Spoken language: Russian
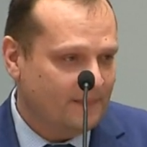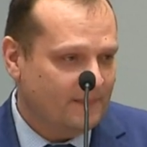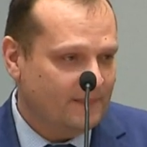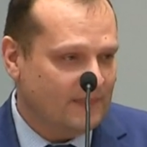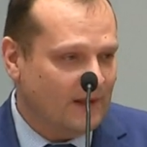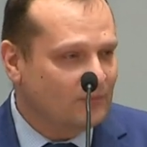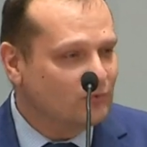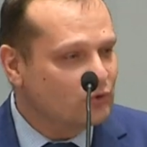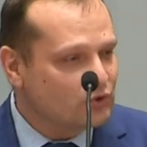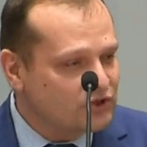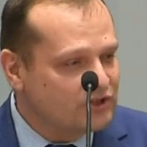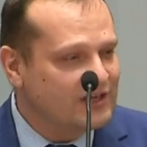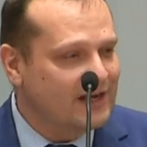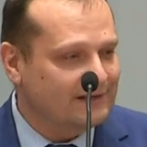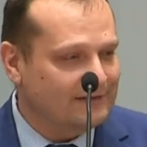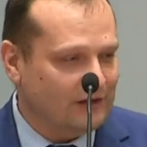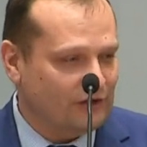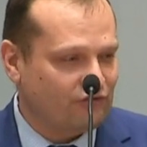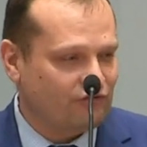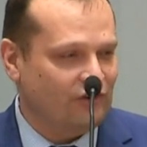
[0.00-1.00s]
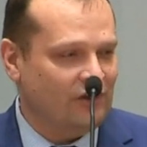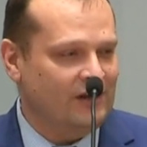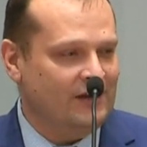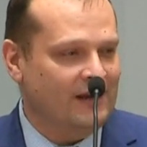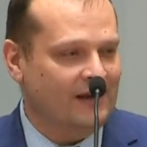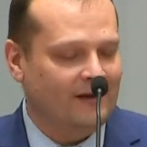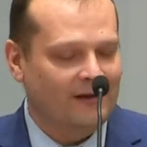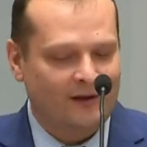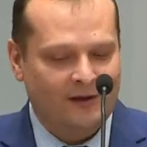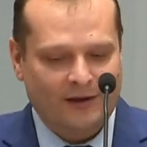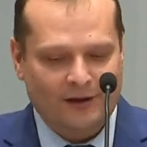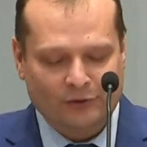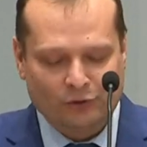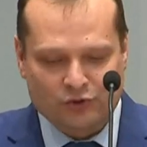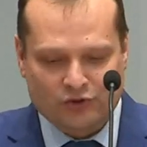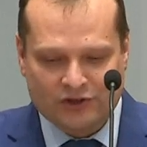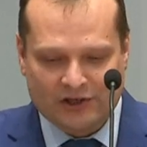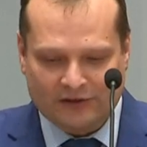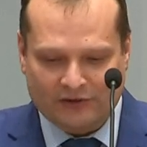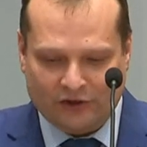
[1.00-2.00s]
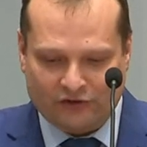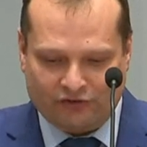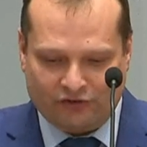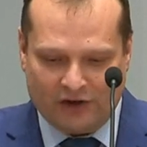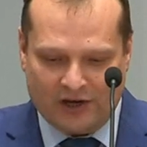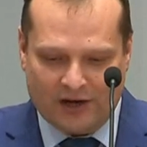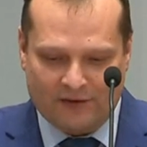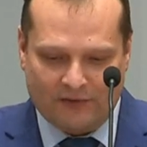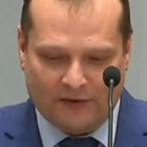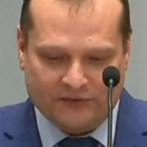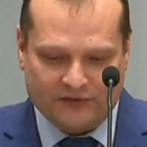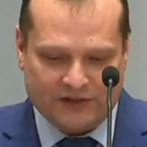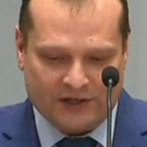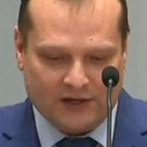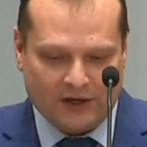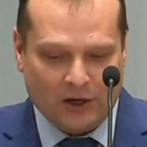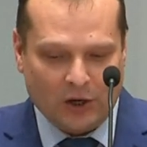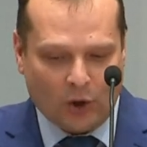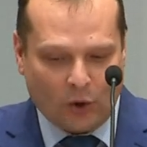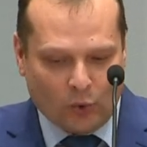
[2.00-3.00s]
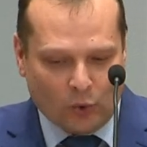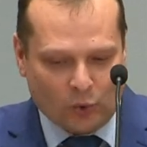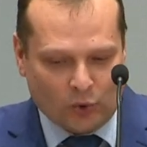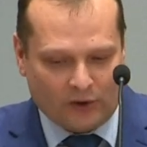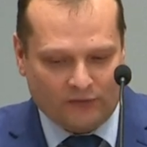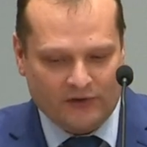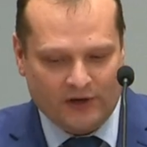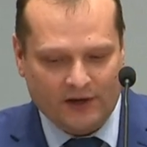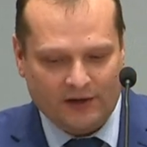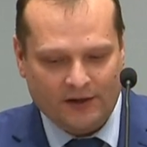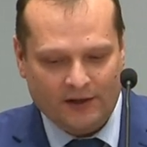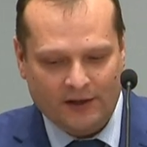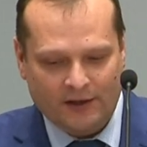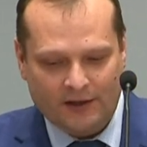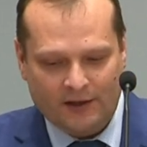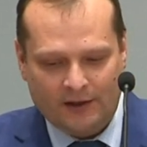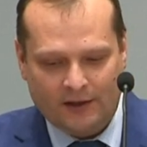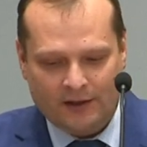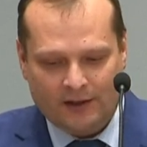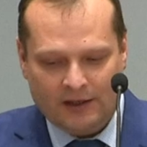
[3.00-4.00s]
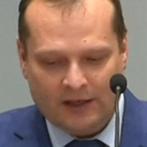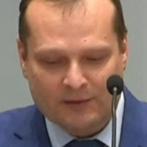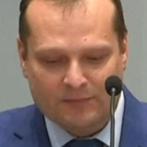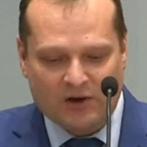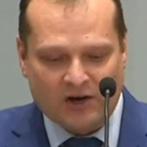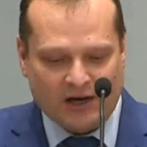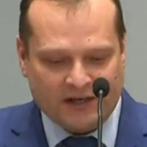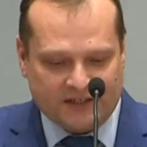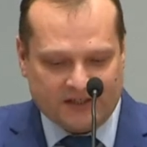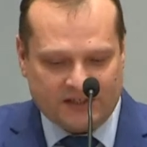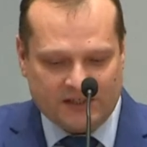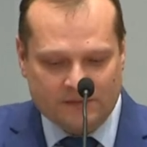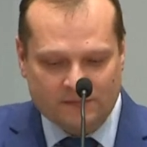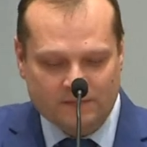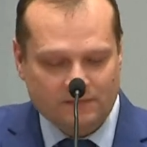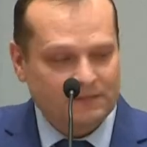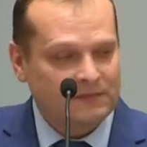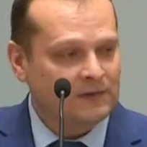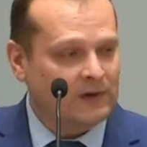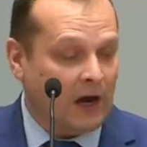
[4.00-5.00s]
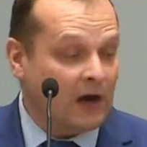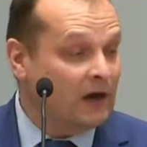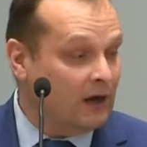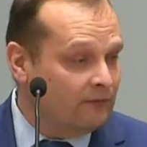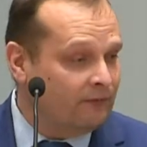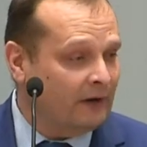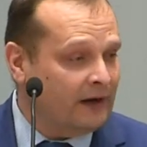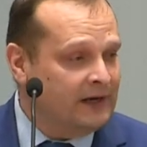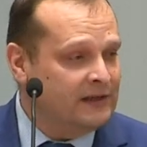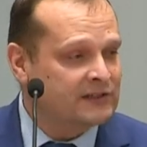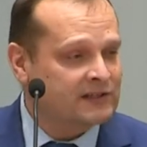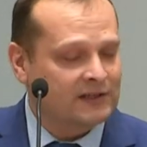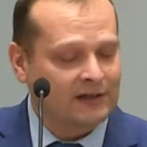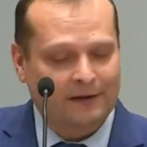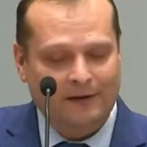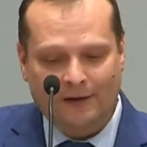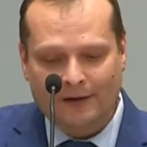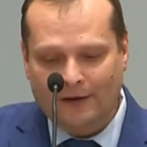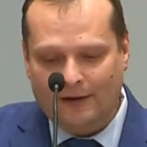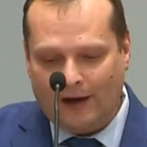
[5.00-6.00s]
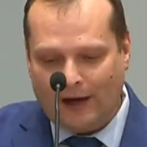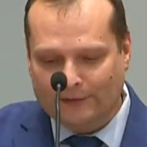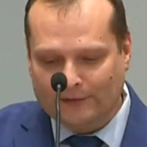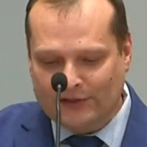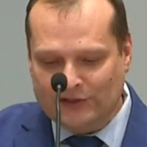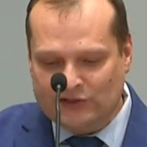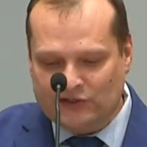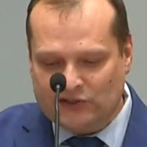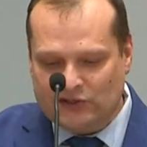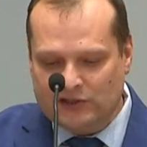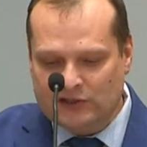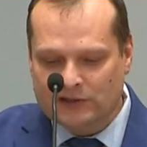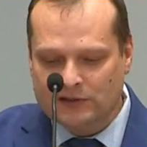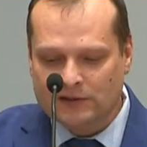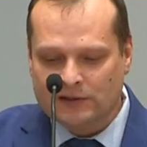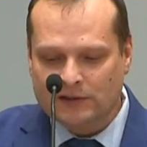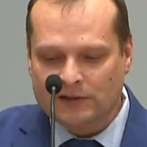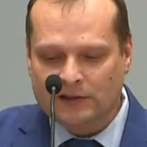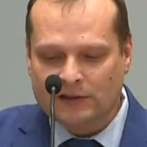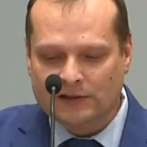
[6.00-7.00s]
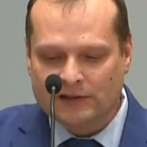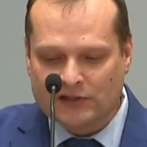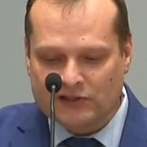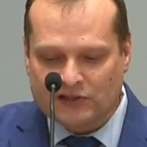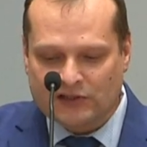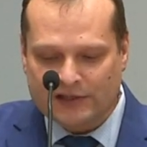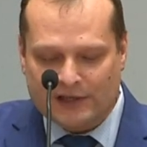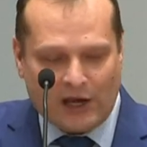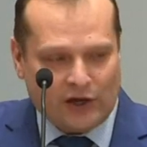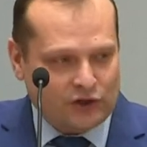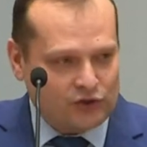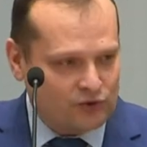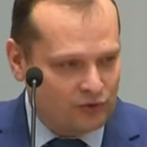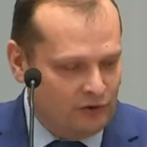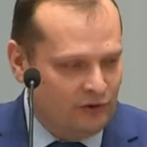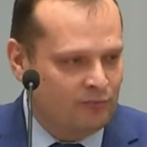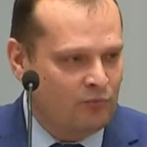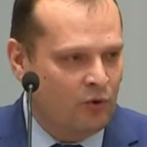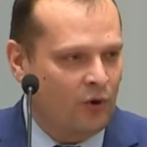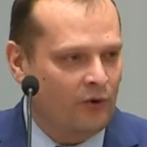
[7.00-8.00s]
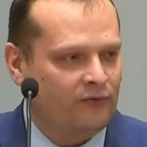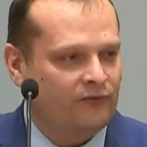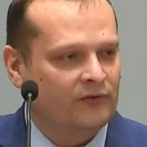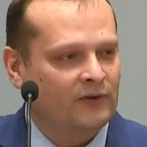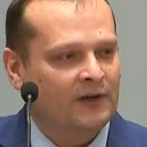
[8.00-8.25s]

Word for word: нам нужны отношения – нужны отношения во всех уровнях. И мы хотим, как говорится, а найти настоящую любовь.